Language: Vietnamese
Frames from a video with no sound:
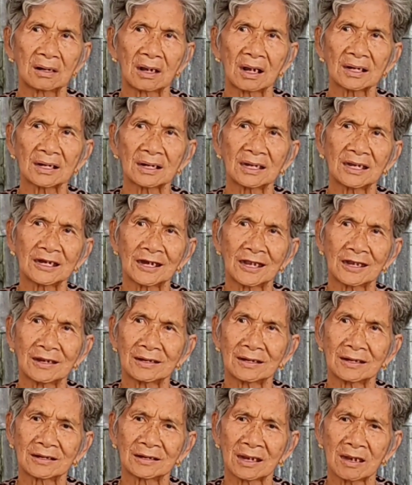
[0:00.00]
nó đi
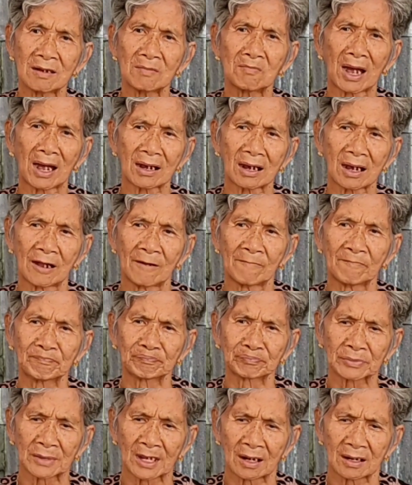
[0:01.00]
đi đi mà
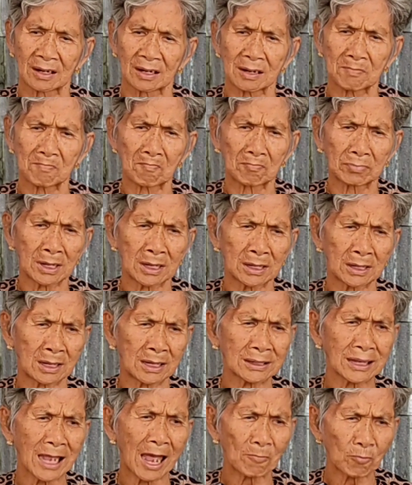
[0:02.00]
đi
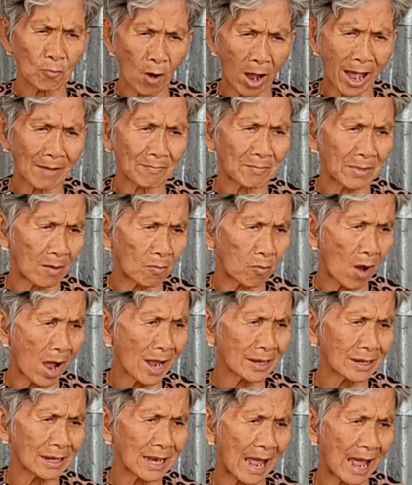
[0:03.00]
đi tham quan mà
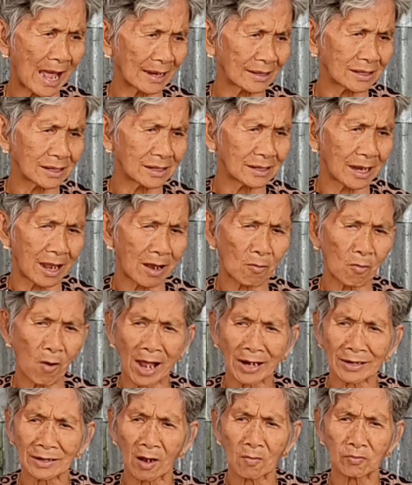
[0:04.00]
quan làng chứ địa
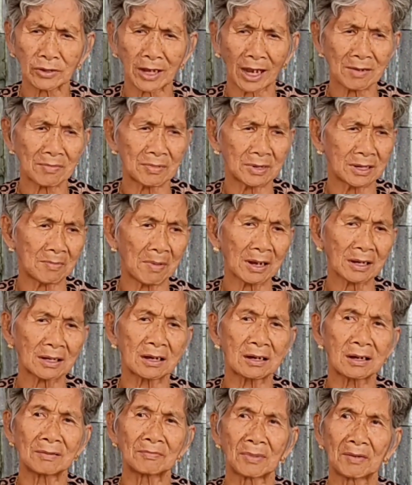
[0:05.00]
quan đâu không thấy mà đi bắt
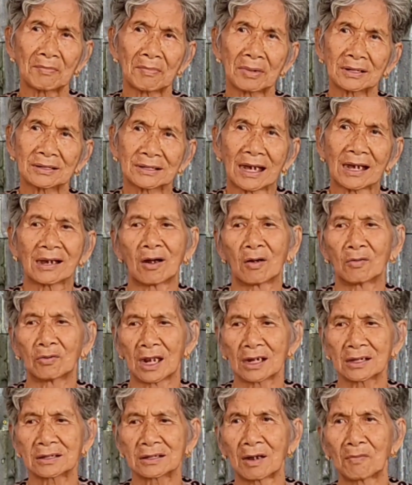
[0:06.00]
lương mà mình giặt
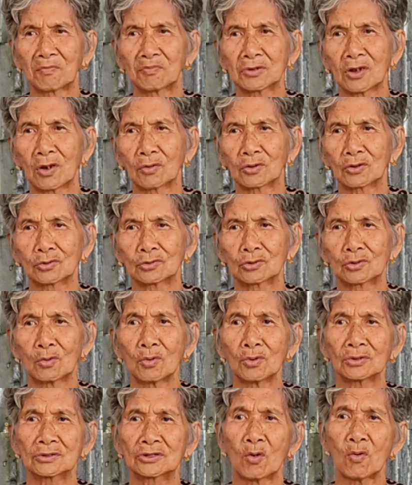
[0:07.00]
hầu lịch không vô xuống
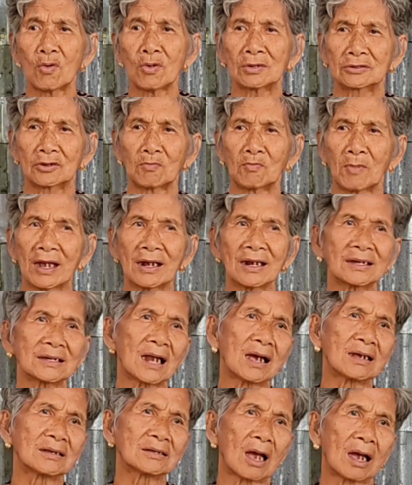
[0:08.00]
xuống xuống xuống biển hết
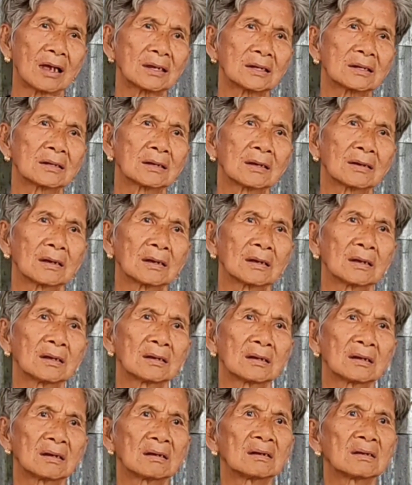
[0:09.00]
trơn trời
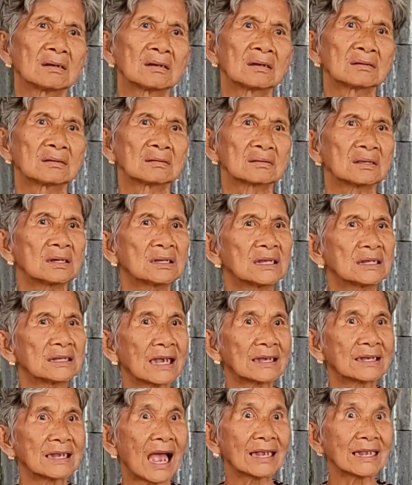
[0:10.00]
dạ yeah.
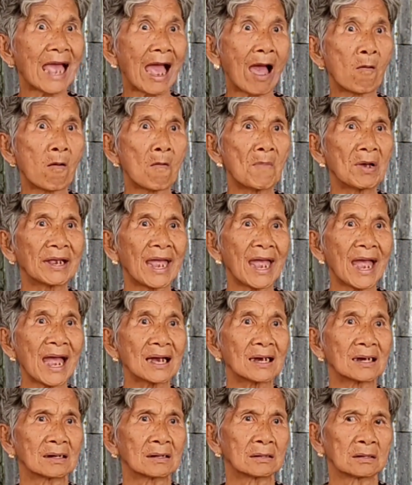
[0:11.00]
nhà, nhà giàu không mà
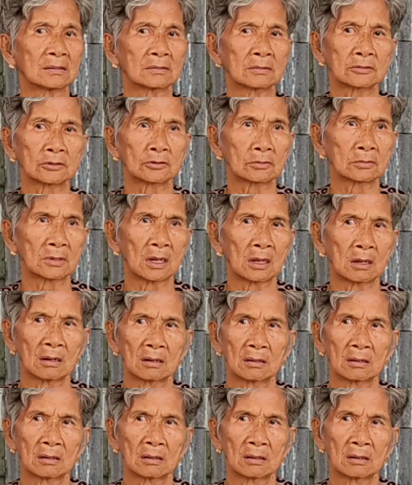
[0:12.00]
nghe dạ